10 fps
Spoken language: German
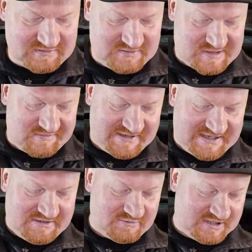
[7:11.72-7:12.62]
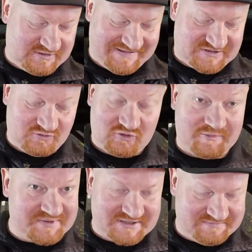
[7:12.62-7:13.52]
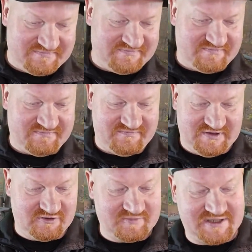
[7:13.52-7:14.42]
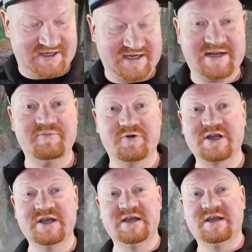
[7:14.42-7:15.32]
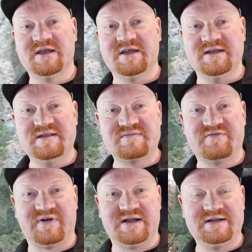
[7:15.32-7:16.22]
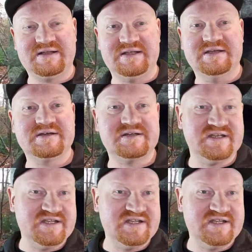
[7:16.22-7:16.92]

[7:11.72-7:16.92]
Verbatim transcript: Und zwar ein Quadrocopter, wie auch immer ihr das nennen mögt. In diesem Fall hier die